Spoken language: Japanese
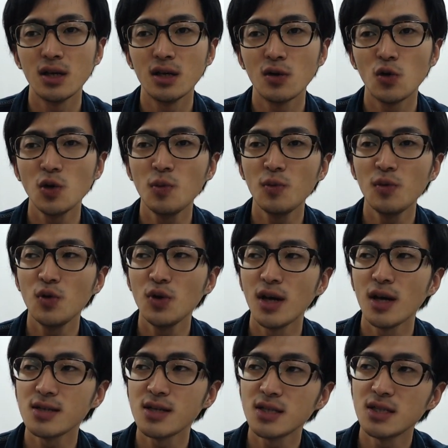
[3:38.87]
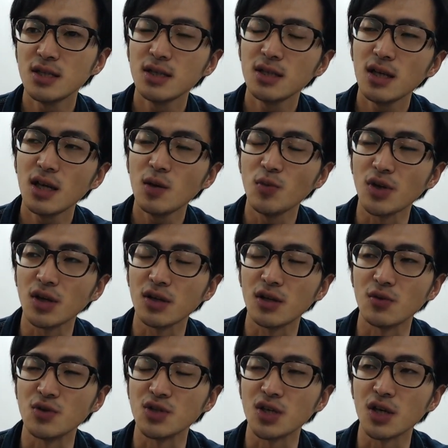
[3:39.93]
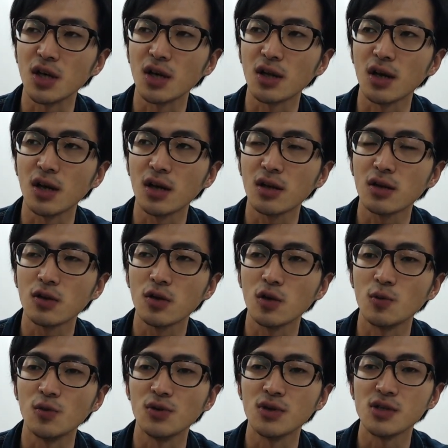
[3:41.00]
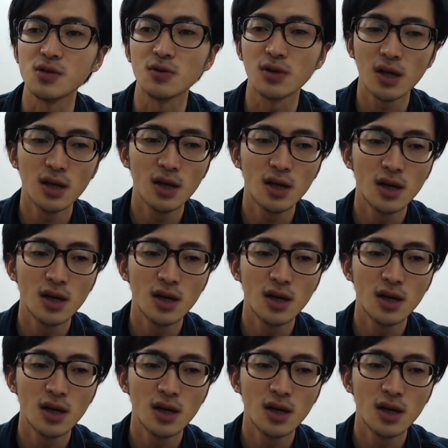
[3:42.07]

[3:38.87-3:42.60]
子供に優しいゲームになってるんじゃないかなって思うんですよね。